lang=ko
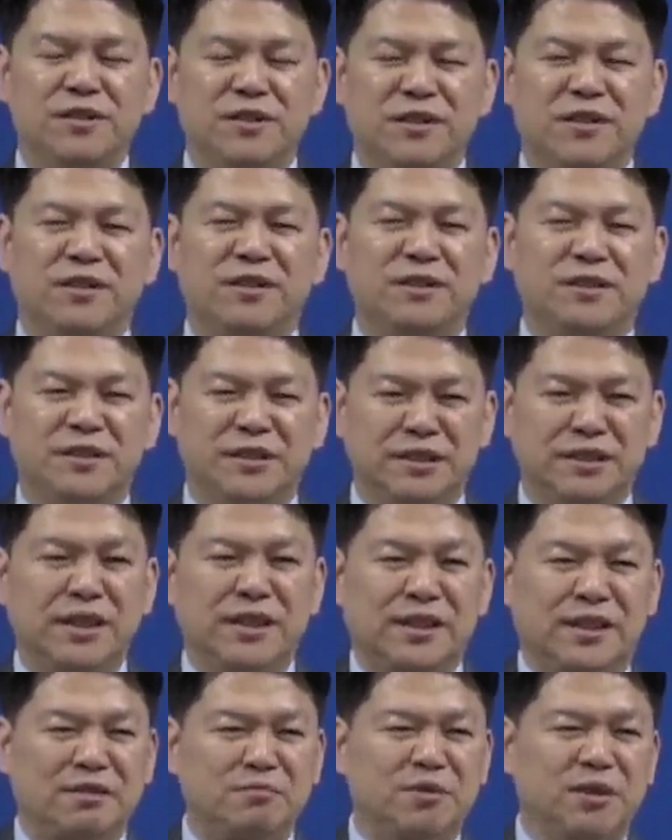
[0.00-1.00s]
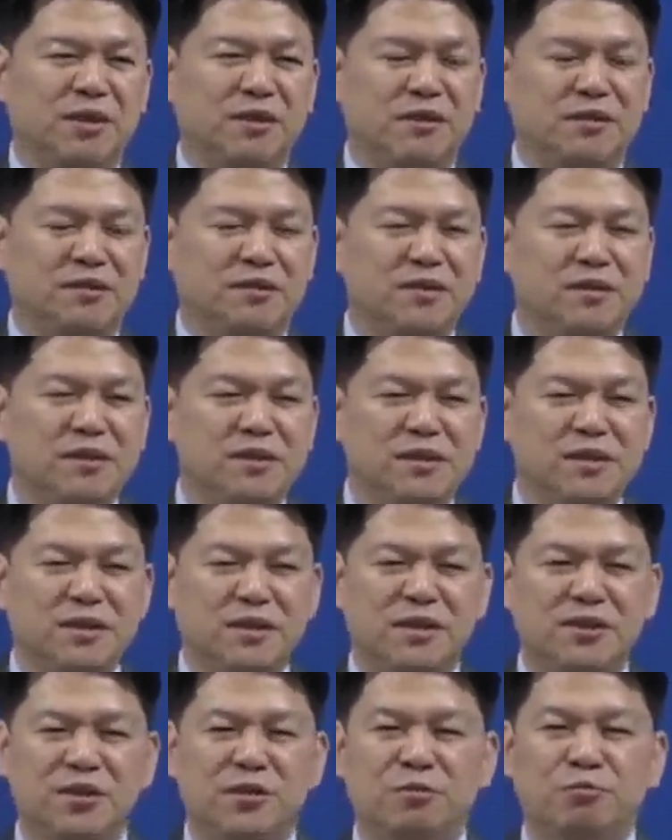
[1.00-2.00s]
아, 진행을 합니다.
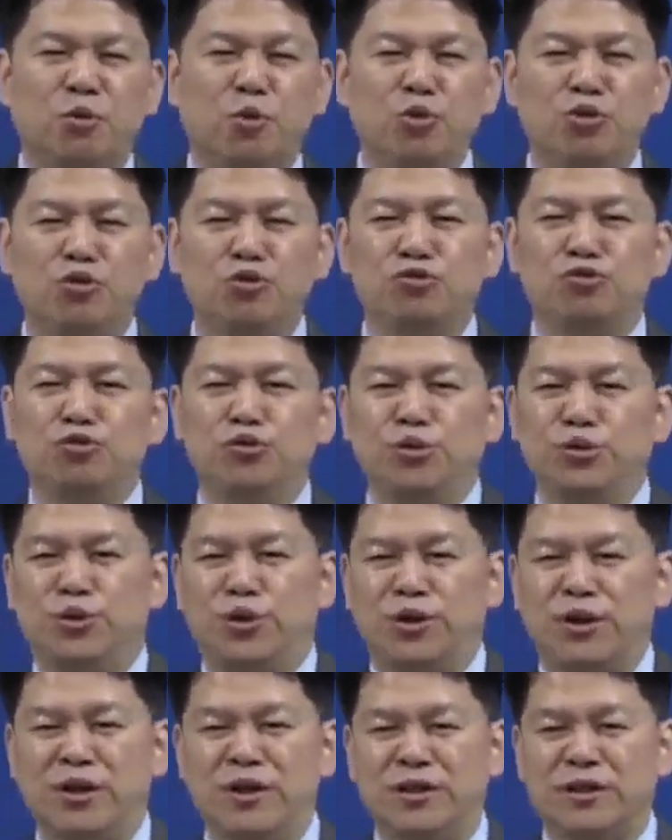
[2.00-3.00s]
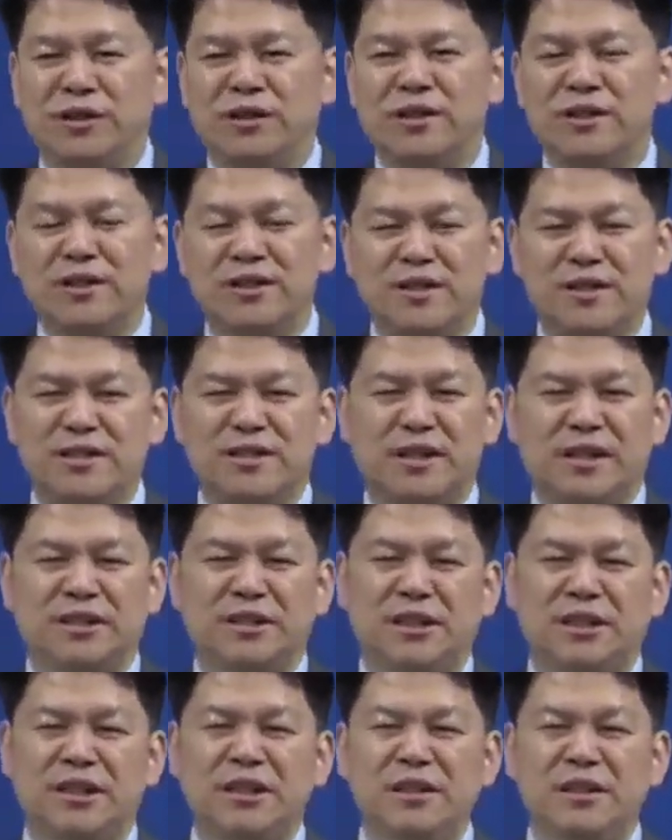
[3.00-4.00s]
그래서 모든 운동 경기는
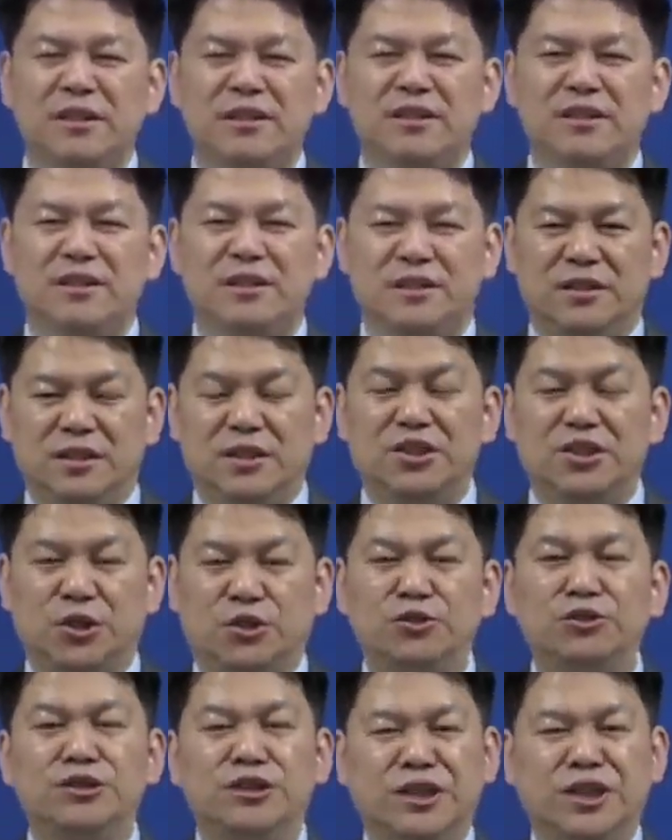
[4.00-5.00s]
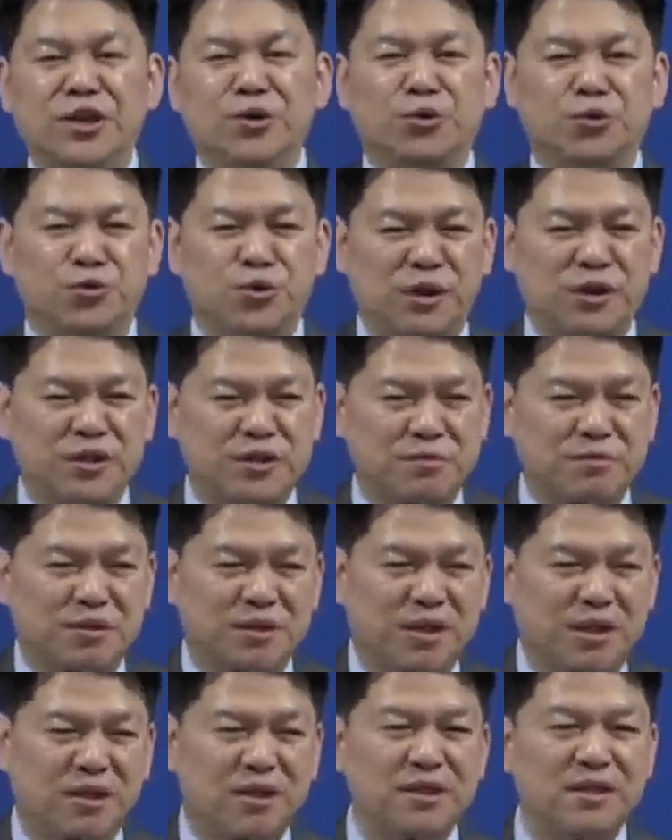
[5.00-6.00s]
사실 전쟁의 요소가
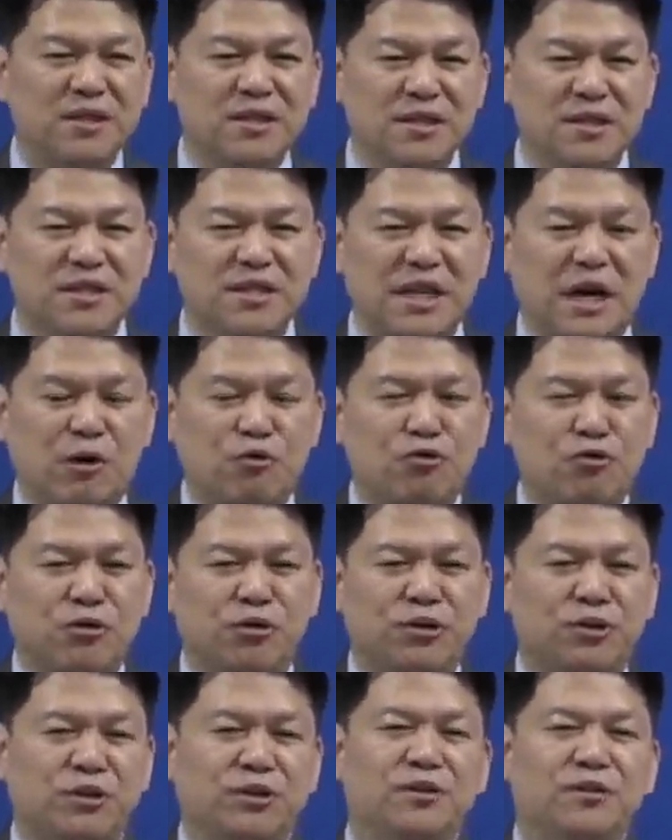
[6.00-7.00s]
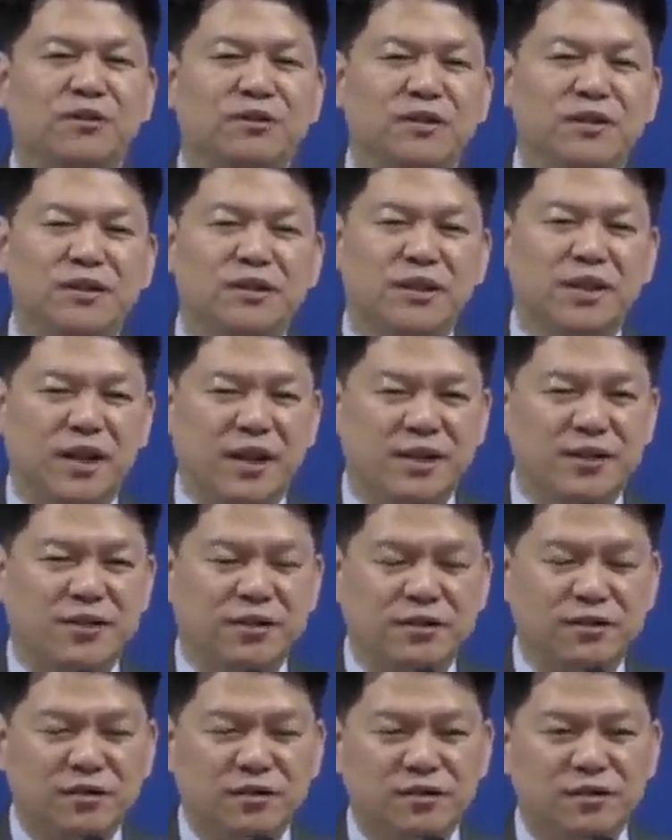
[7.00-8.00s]
있습니다. 싸우는 거죠.
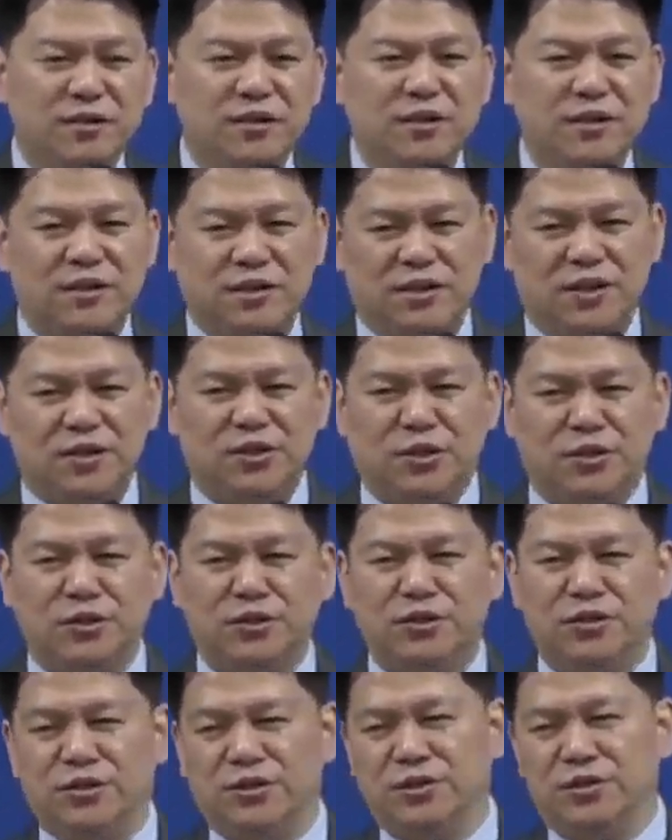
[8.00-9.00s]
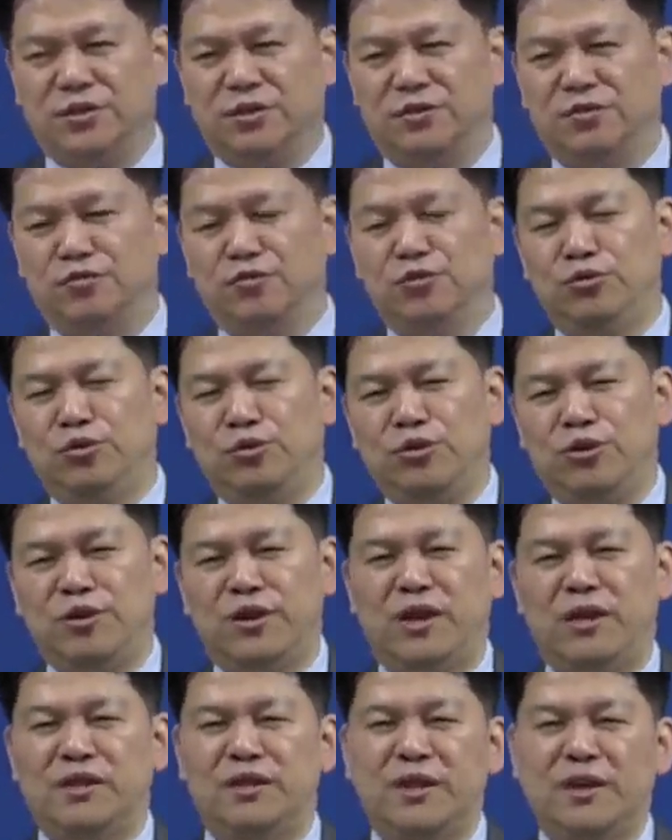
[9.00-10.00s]
그래서 전 운동 경기
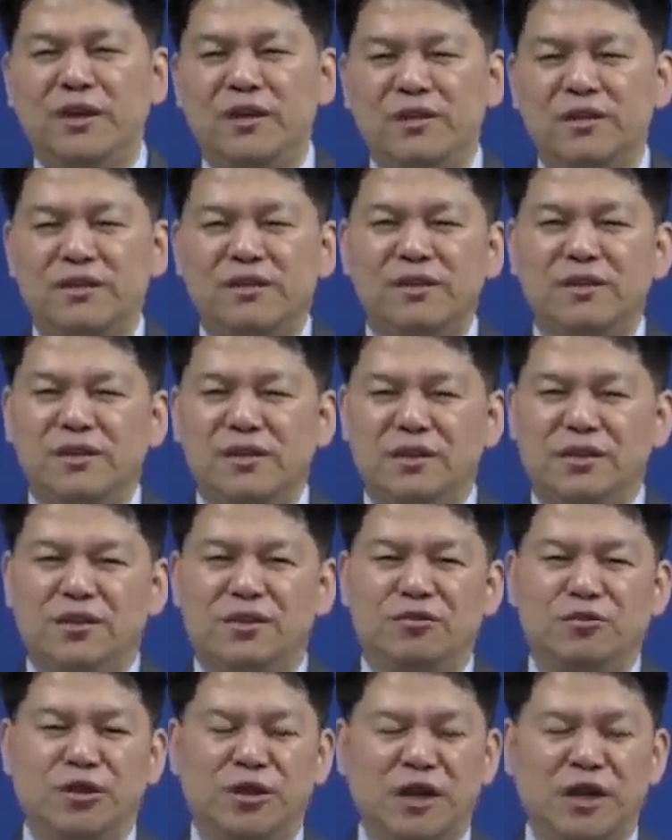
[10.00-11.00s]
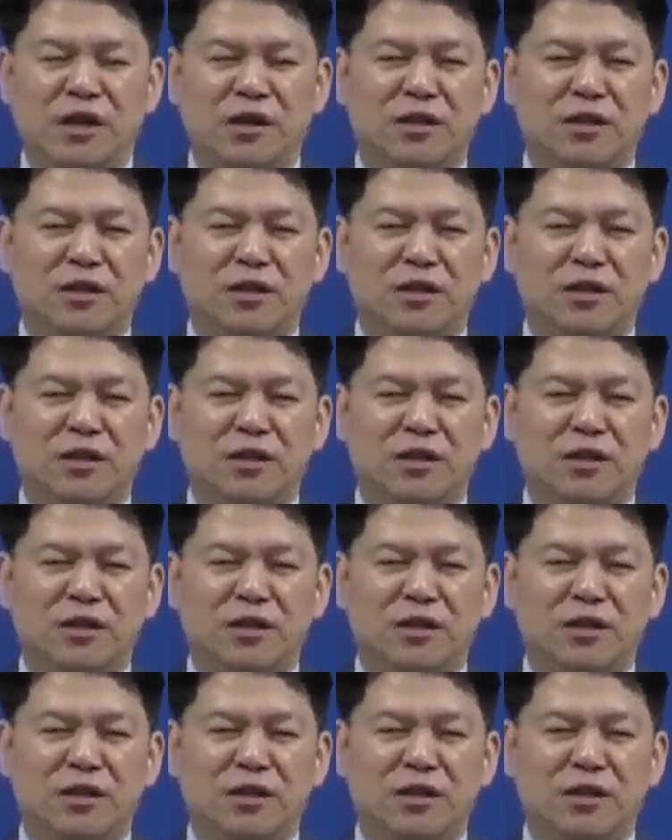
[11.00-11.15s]
할때 아, 우리가